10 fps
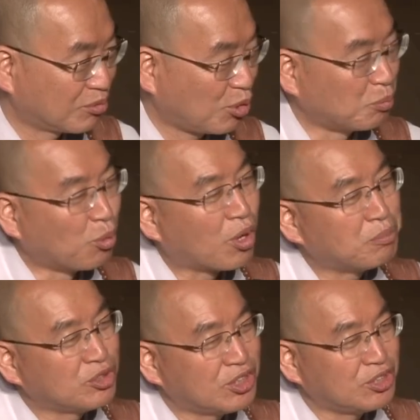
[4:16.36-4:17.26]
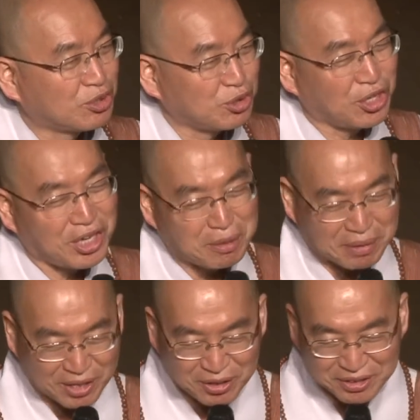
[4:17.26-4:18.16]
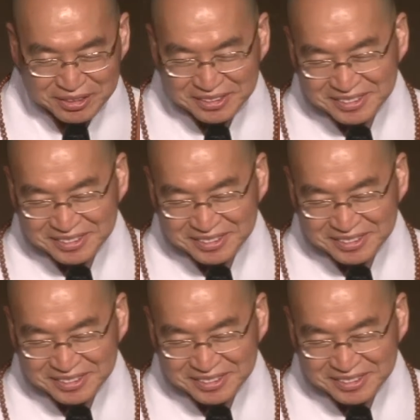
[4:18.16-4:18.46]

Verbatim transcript: 과연 뭐가 문제인지 더 얘기해 봐요.